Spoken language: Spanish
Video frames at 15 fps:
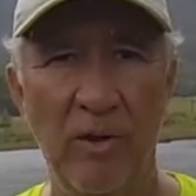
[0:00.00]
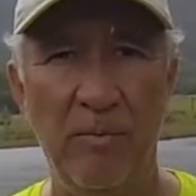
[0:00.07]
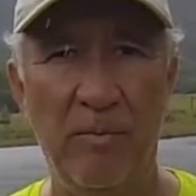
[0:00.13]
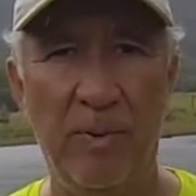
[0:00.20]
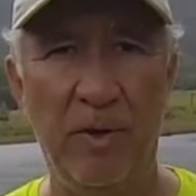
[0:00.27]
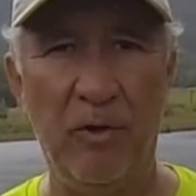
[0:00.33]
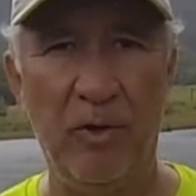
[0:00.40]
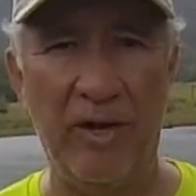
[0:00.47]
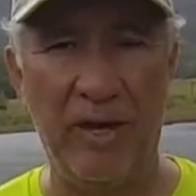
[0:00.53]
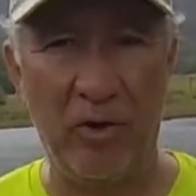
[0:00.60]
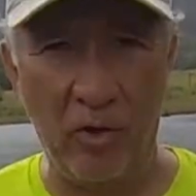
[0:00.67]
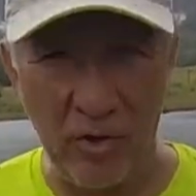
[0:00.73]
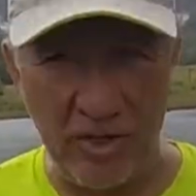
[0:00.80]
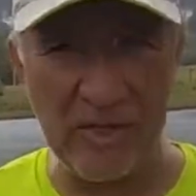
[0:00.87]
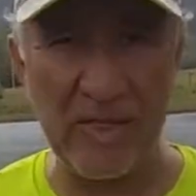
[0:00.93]
pero que con
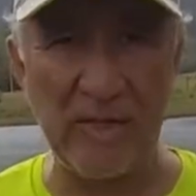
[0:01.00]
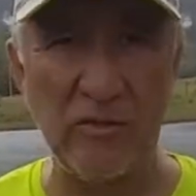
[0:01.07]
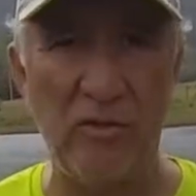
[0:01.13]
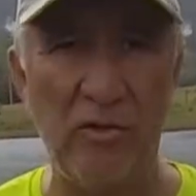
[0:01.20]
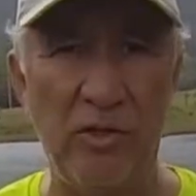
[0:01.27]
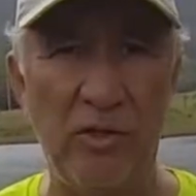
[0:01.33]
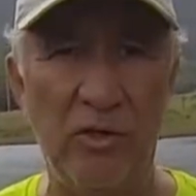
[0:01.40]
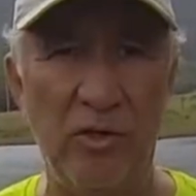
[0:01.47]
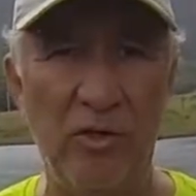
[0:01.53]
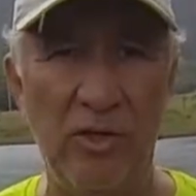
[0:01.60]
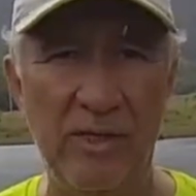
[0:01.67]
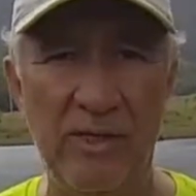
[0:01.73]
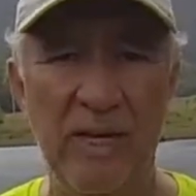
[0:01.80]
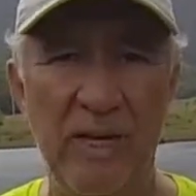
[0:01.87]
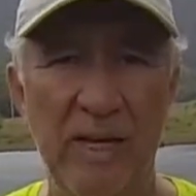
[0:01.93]
estas condiciones
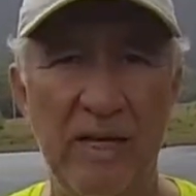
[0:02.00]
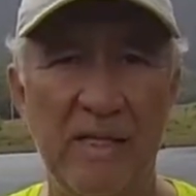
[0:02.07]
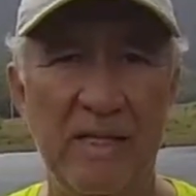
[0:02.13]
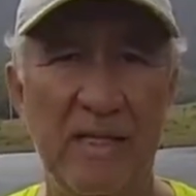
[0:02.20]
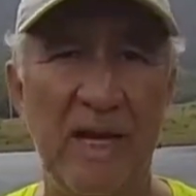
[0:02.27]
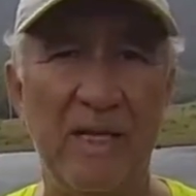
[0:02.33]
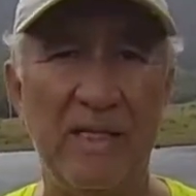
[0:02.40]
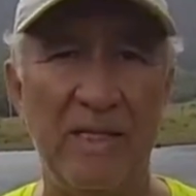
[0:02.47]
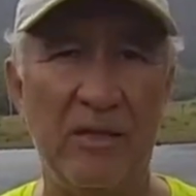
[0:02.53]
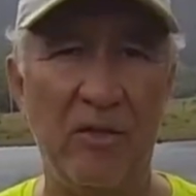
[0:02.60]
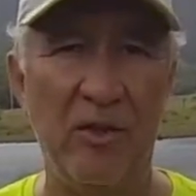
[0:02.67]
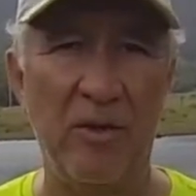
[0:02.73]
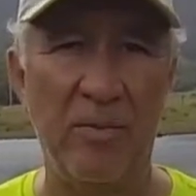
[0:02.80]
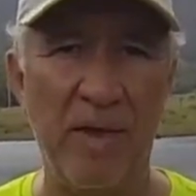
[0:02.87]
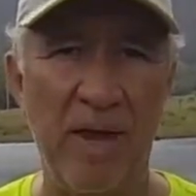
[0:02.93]
se hace
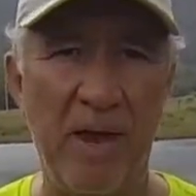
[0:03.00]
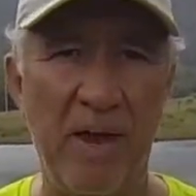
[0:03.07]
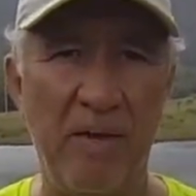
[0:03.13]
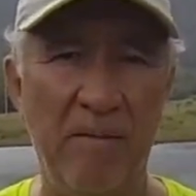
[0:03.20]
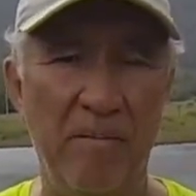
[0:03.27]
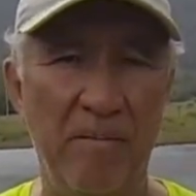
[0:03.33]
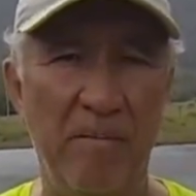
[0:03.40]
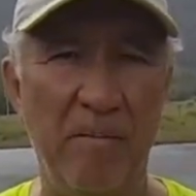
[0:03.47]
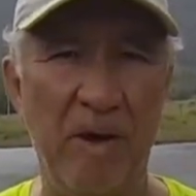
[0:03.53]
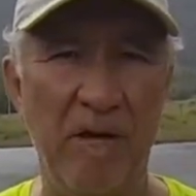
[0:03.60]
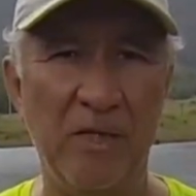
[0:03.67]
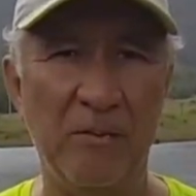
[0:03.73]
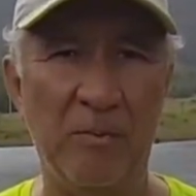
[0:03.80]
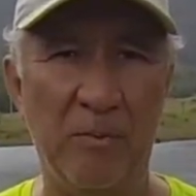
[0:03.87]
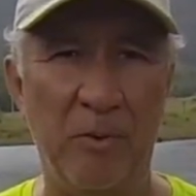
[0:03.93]
todavía más
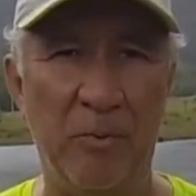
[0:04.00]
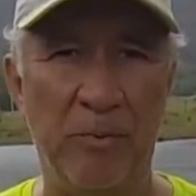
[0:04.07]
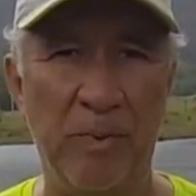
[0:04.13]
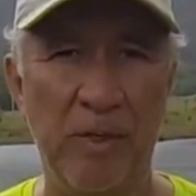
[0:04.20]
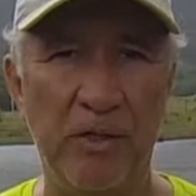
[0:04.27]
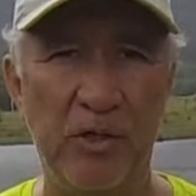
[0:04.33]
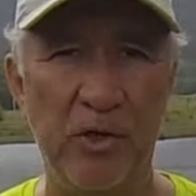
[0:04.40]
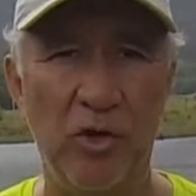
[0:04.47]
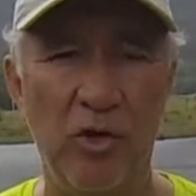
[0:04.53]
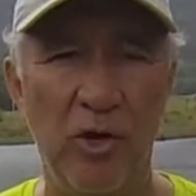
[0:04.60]
propicio.